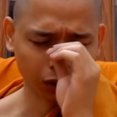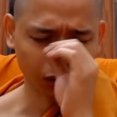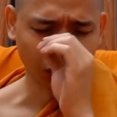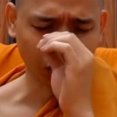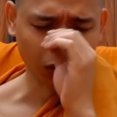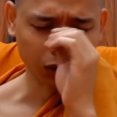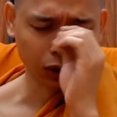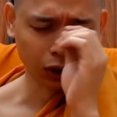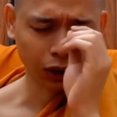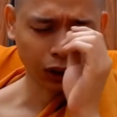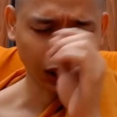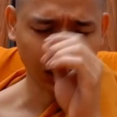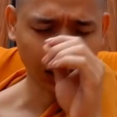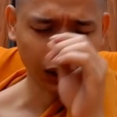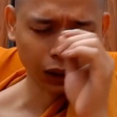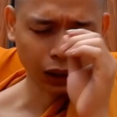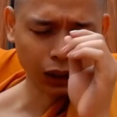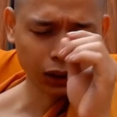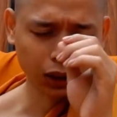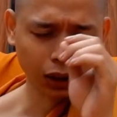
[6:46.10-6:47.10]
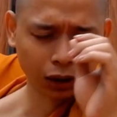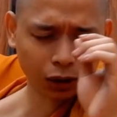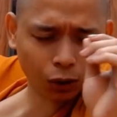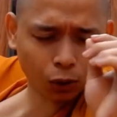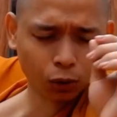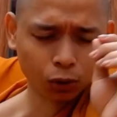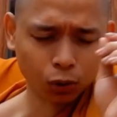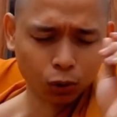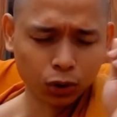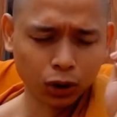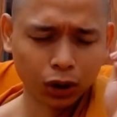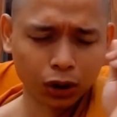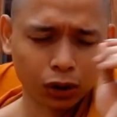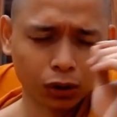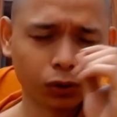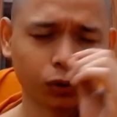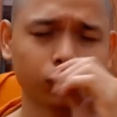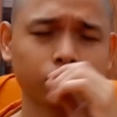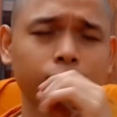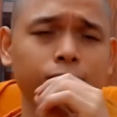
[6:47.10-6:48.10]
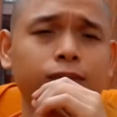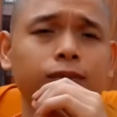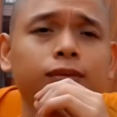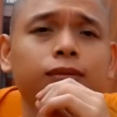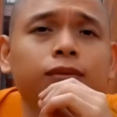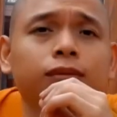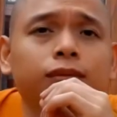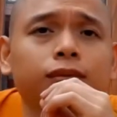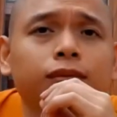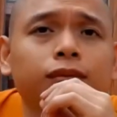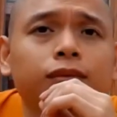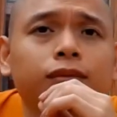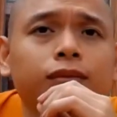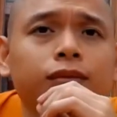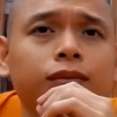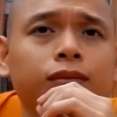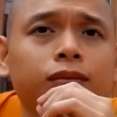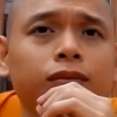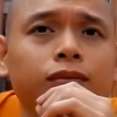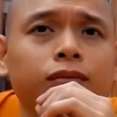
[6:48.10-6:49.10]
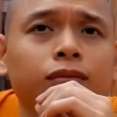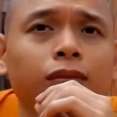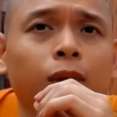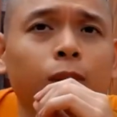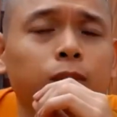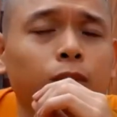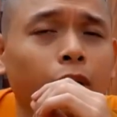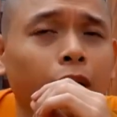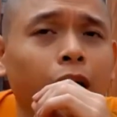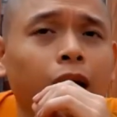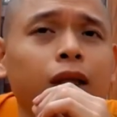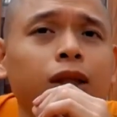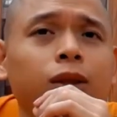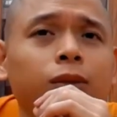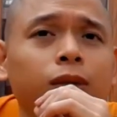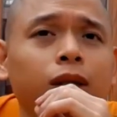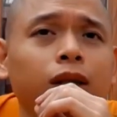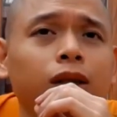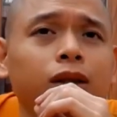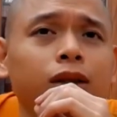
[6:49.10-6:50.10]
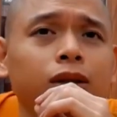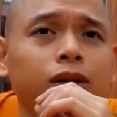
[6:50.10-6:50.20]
thọ sinh ái ái sinh thủ thủ sinh hữu một loạt ở trong đó